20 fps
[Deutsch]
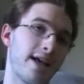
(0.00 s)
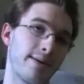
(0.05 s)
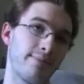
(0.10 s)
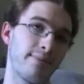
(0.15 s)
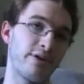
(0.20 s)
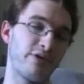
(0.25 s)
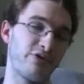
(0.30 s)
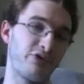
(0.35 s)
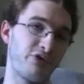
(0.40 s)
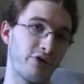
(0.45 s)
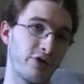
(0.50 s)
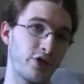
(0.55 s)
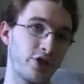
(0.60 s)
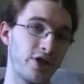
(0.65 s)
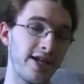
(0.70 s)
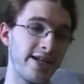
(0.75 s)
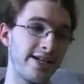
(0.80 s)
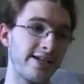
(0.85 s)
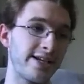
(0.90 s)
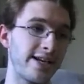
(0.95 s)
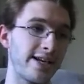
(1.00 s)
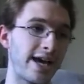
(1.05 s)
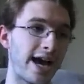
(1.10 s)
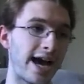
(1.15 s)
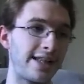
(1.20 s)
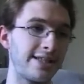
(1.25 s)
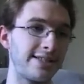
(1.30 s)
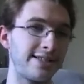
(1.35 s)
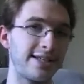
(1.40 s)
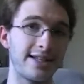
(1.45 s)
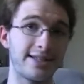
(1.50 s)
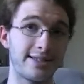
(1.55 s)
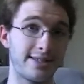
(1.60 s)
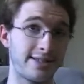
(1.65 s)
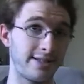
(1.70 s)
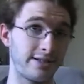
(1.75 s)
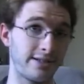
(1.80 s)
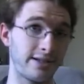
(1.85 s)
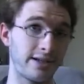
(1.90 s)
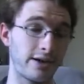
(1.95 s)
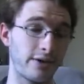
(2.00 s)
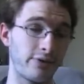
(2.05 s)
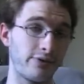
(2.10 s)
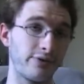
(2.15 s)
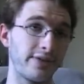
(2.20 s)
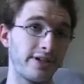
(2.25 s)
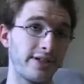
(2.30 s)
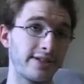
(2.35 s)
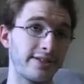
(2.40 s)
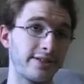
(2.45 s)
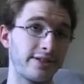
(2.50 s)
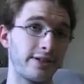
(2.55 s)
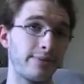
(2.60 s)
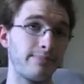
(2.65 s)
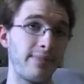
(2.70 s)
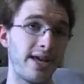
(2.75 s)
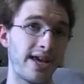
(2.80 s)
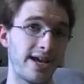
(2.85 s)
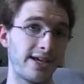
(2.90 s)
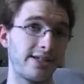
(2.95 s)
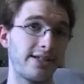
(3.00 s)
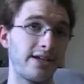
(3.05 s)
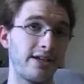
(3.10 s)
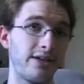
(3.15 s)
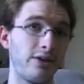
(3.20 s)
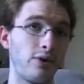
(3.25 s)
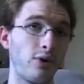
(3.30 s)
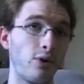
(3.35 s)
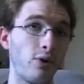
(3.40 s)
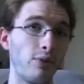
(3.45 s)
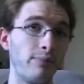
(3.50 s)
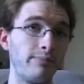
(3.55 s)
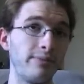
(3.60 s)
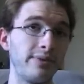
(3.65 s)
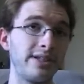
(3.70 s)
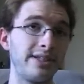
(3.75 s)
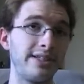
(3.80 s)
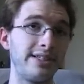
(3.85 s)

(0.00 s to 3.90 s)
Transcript: Mit verschiedenen Ansätzen auf das Märchen um